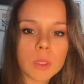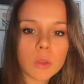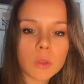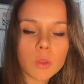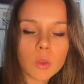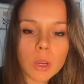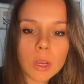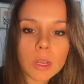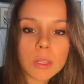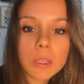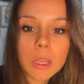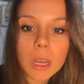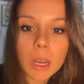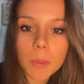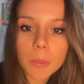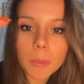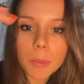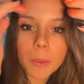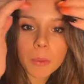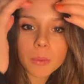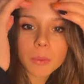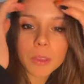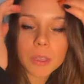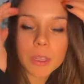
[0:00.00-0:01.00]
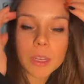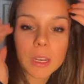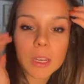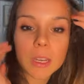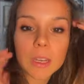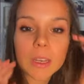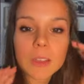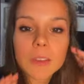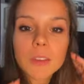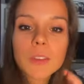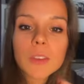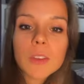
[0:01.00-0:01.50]
Durante la pausa
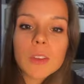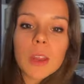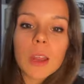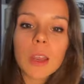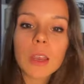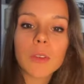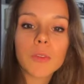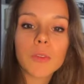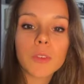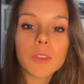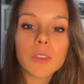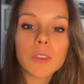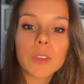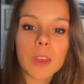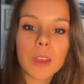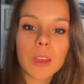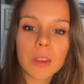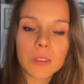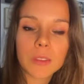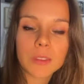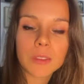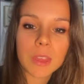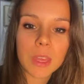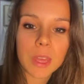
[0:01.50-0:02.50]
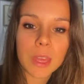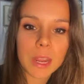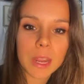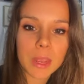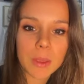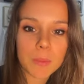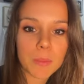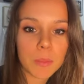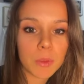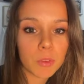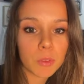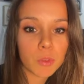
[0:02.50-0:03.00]
delle nazionali Fonseca
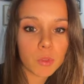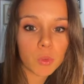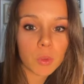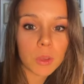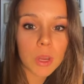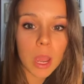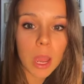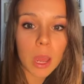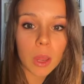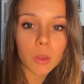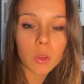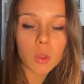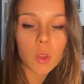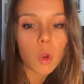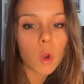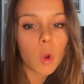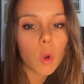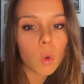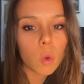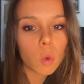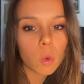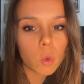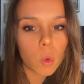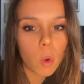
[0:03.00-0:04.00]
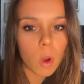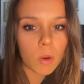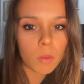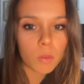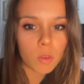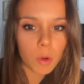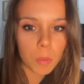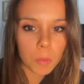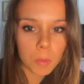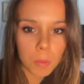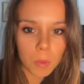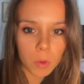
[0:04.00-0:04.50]
starebbe studiando un
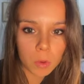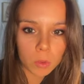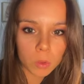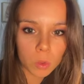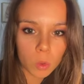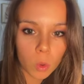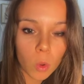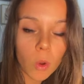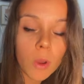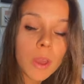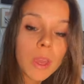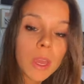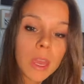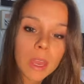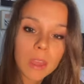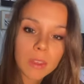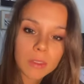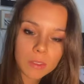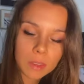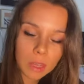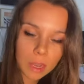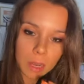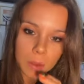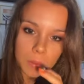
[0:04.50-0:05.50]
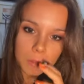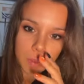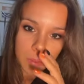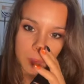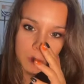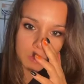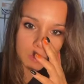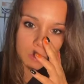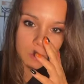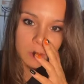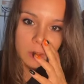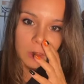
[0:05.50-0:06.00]
nuovo modulo e starebbe
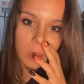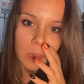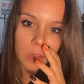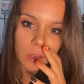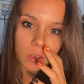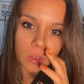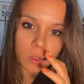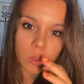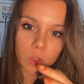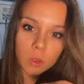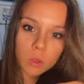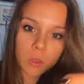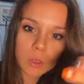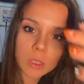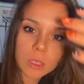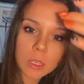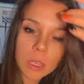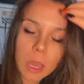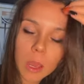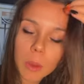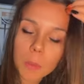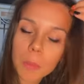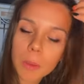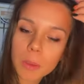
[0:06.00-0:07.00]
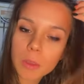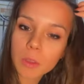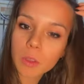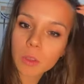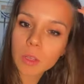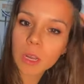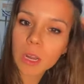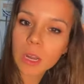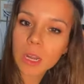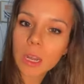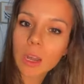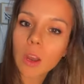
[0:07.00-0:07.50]
pensando di
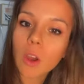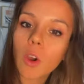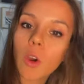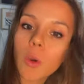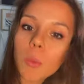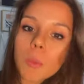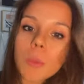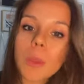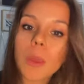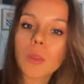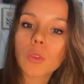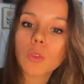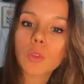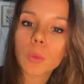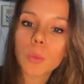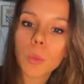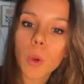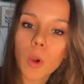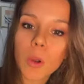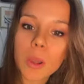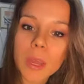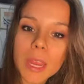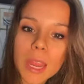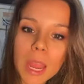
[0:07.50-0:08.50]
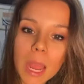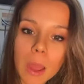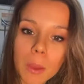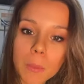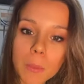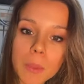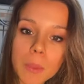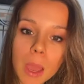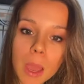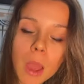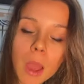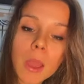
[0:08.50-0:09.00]
abbandonare la coppia
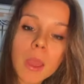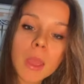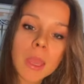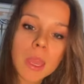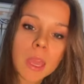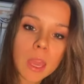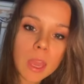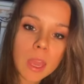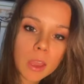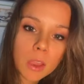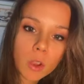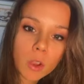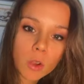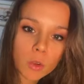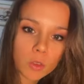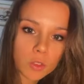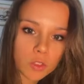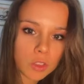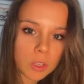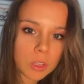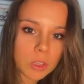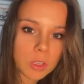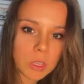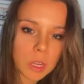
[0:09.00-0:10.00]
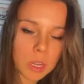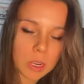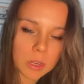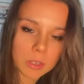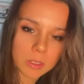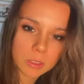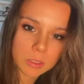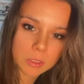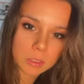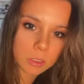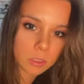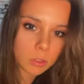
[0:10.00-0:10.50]
Tomori-Gabbia e
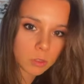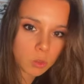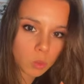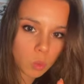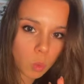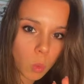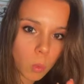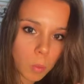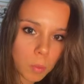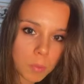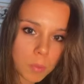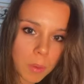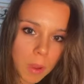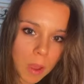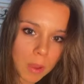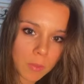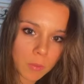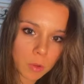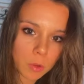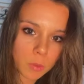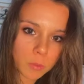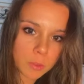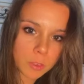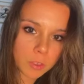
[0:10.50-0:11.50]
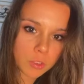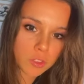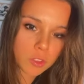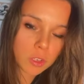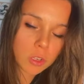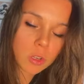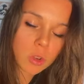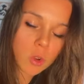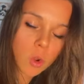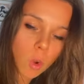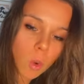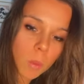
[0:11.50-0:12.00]
concentrarsi su
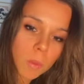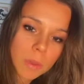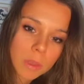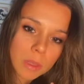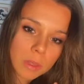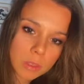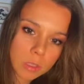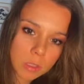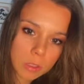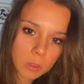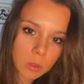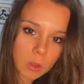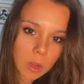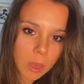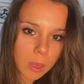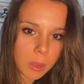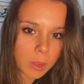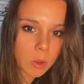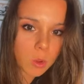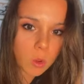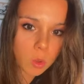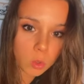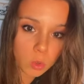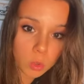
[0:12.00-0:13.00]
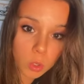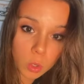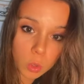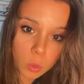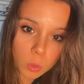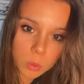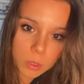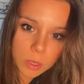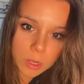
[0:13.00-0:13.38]
Pavlovic come titolare contro